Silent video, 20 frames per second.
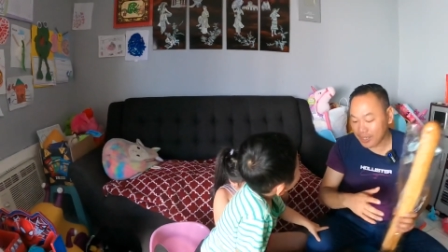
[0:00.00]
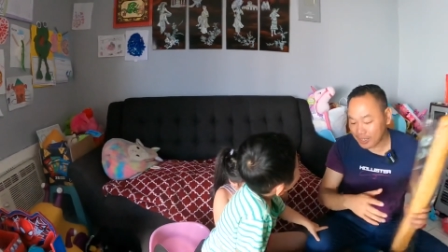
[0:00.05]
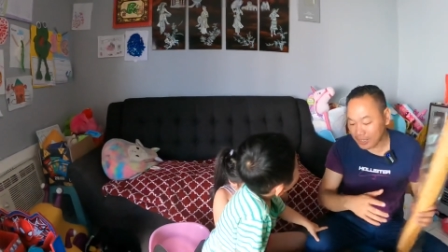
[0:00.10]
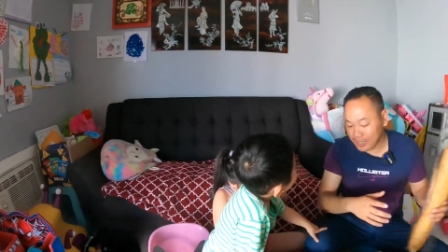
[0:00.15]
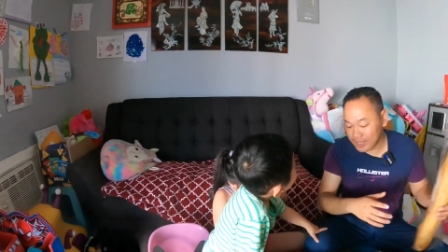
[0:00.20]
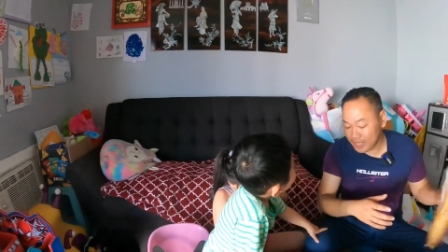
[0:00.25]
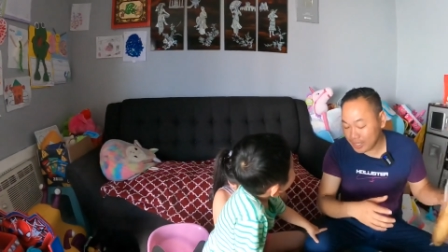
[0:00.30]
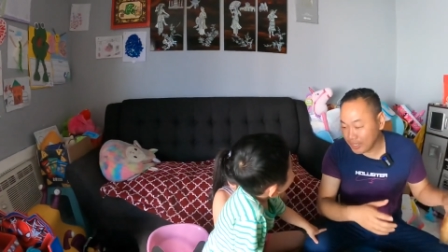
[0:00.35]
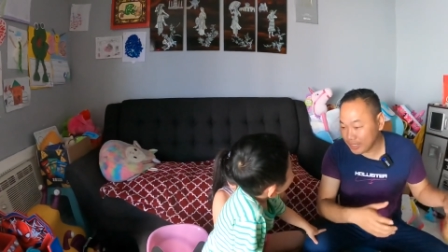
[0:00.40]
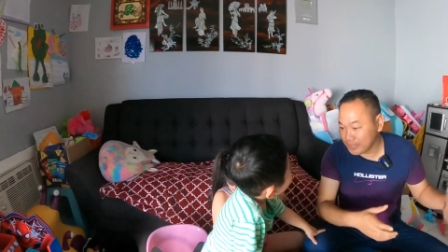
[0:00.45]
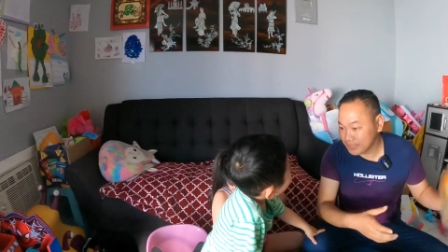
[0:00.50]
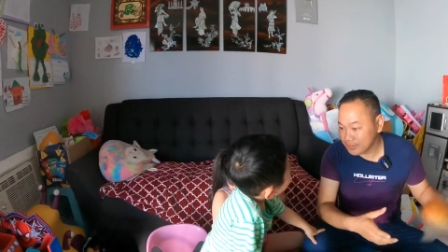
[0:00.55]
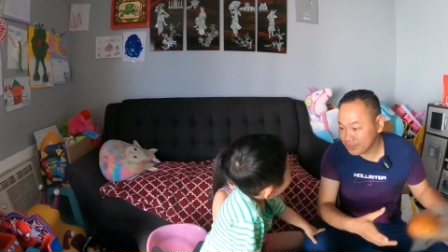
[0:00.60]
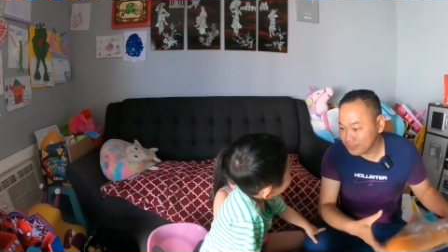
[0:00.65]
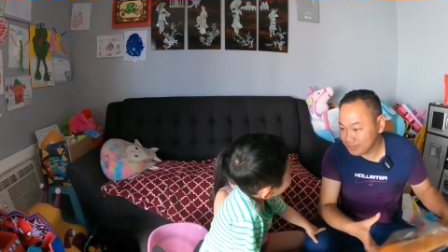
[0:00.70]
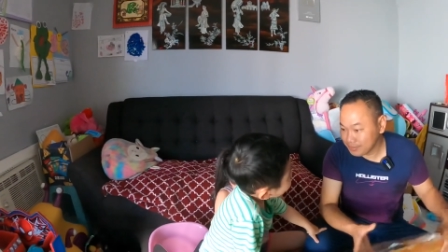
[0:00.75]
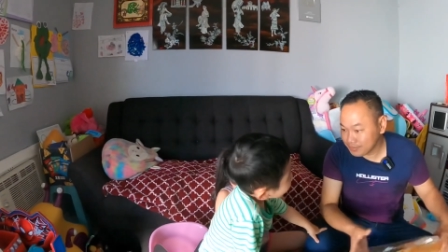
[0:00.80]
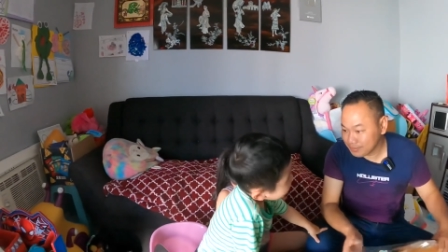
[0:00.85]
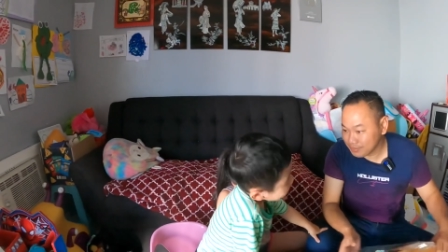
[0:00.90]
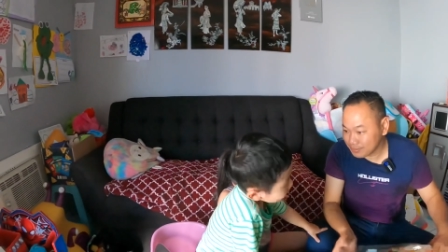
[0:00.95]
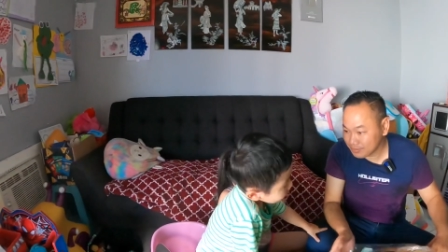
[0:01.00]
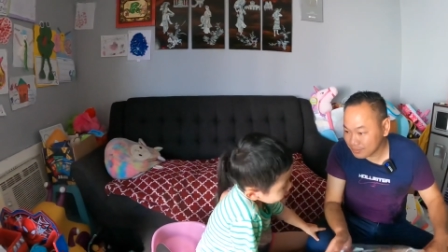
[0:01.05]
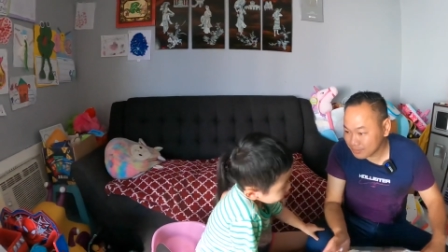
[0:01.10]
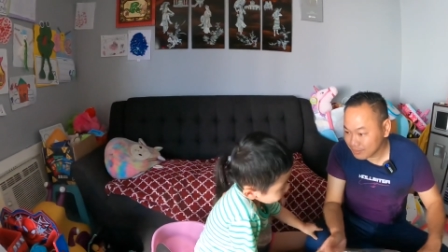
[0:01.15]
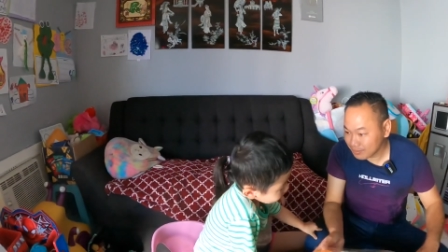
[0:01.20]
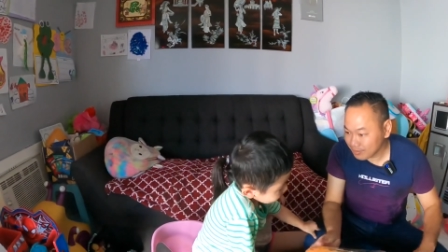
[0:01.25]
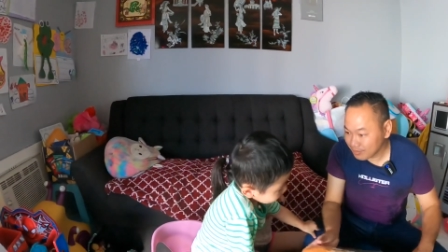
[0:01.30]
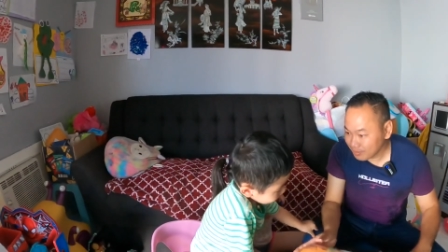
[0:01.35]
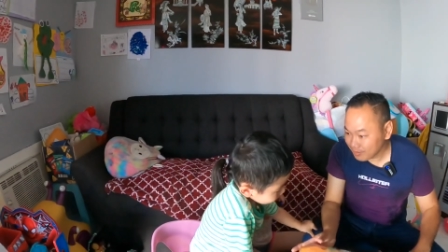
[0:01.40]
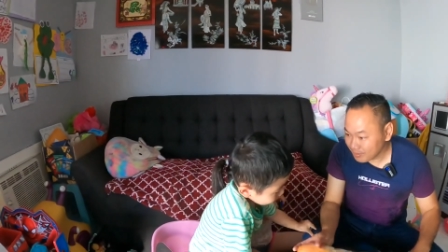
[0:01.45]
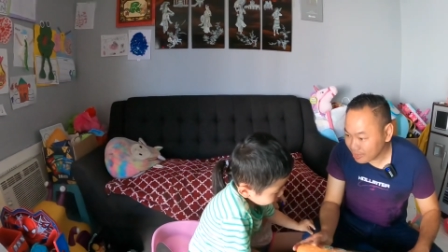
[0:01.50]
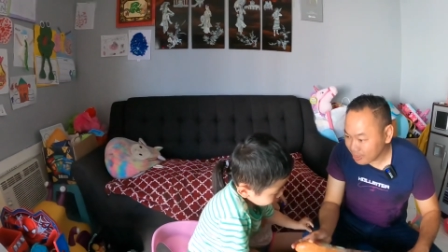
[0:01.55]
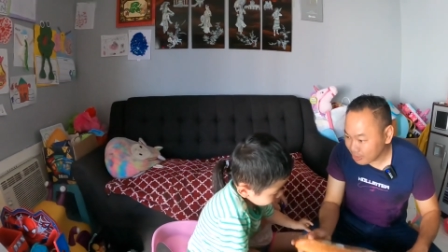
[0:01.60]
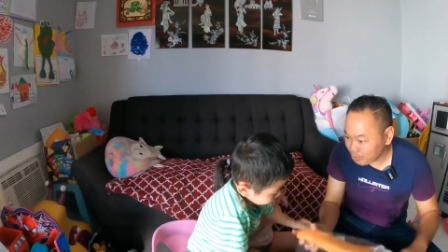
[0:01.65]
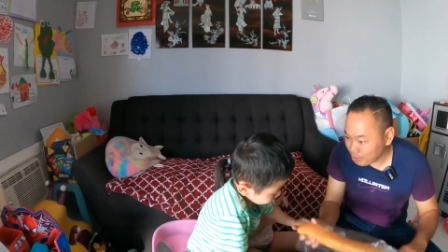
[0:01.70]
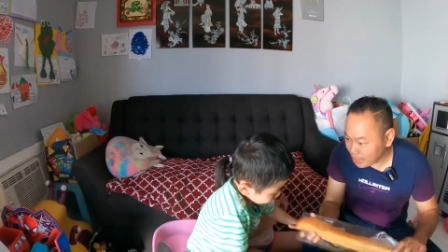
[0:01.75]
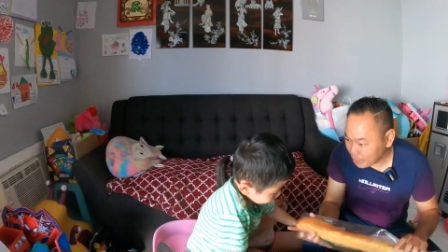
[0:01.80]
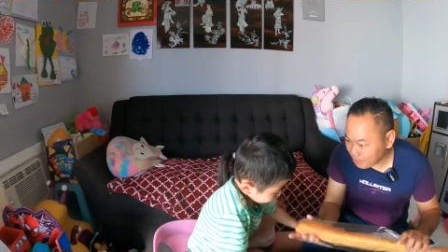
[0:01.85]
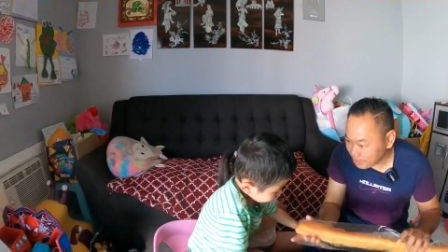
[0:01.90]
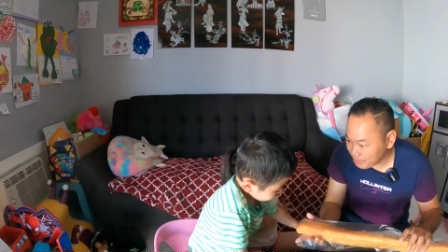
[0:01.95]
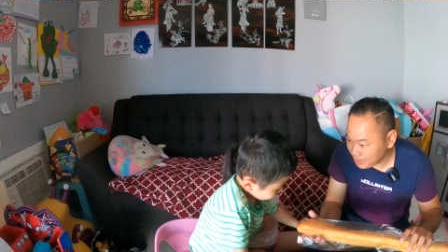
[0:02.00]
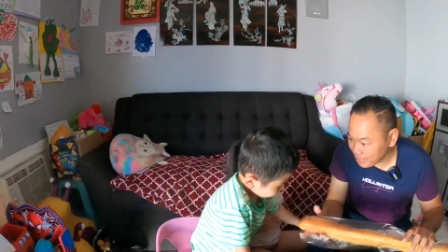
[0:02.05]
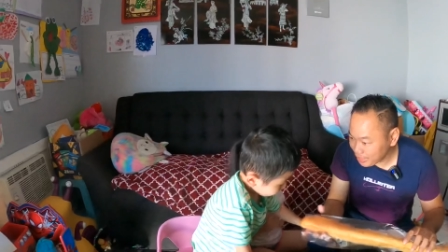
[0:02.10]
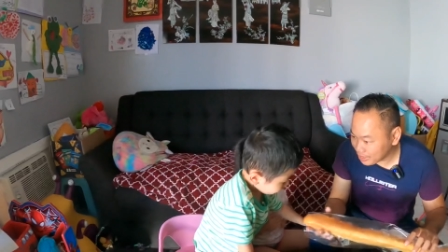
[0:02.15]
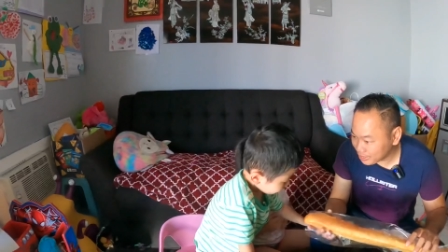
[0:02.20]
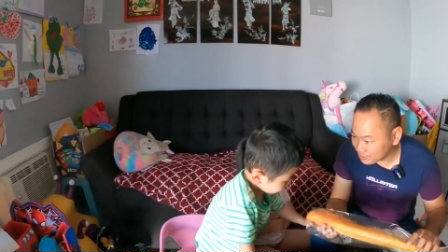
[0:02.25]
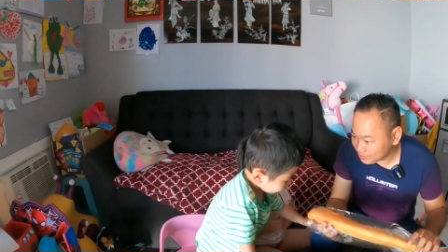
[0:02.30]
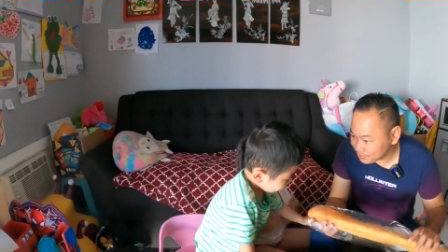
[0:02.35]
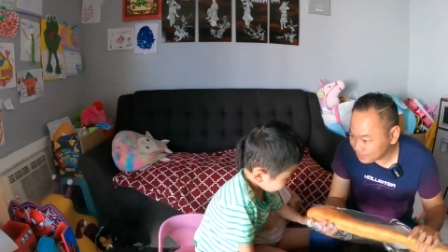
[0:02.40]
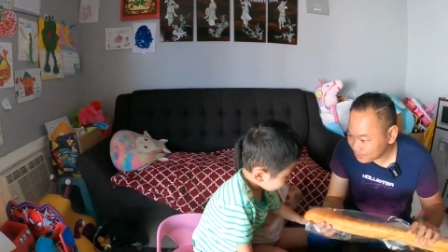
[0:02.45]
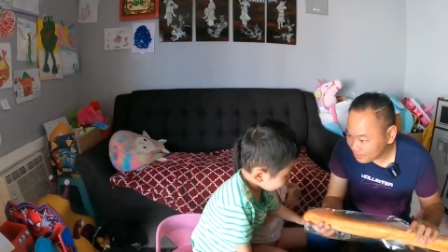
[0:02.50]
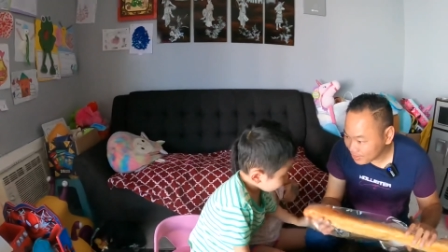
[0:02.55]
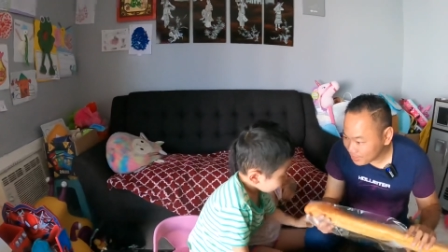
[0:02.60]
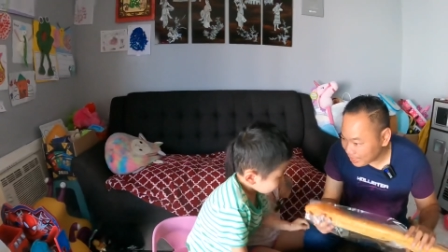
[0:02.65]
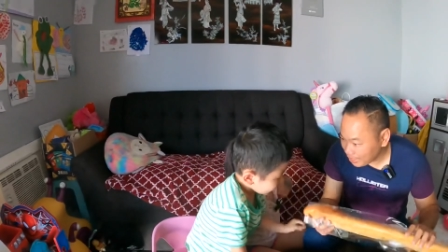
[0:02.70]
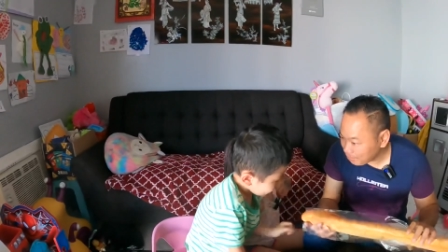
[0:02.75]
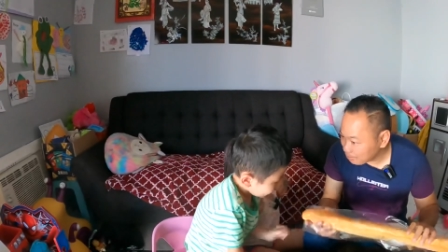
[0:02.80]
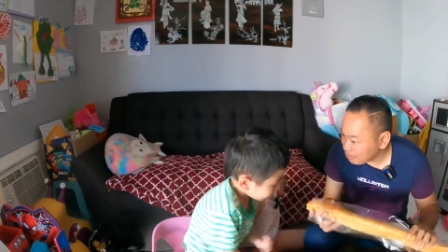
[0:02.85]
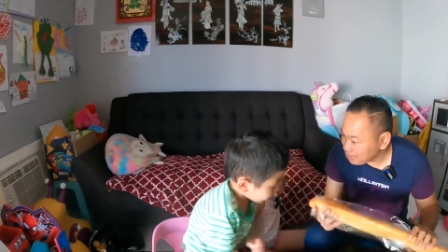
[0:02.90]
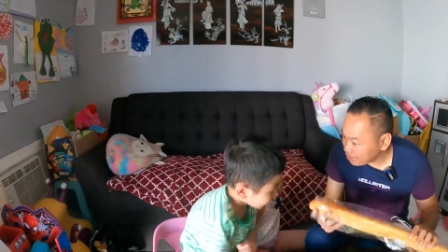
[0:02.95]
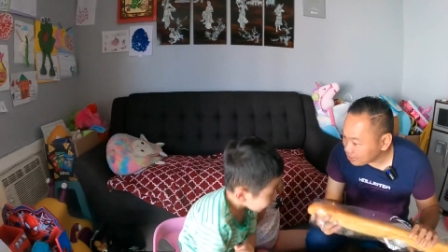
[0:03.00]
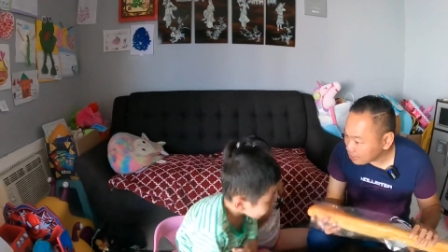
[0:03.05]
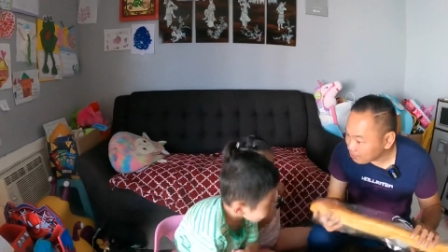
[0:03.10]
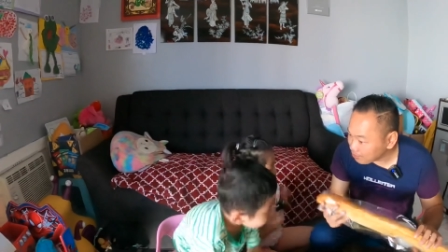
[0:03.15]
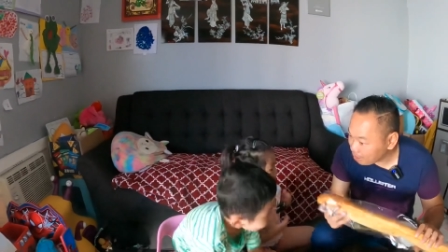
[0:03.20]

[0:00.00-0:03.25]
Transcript: là cái gì con con muốn ăn bánh mì không ăn bánh mì thịt